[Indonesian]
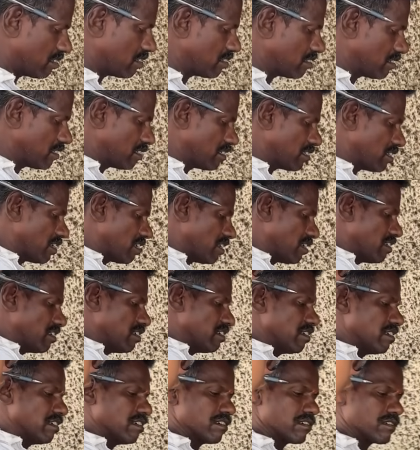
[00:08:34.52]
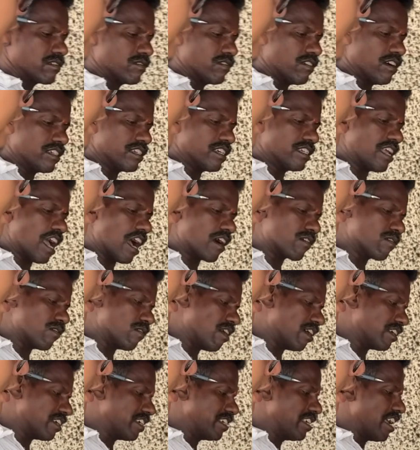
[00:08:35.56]
kuah saja. Kuah saja,
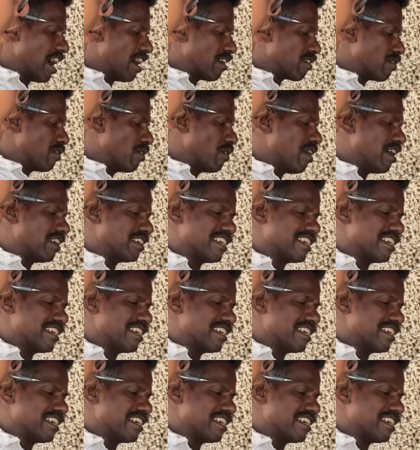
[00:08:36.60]
kuah saja, kuah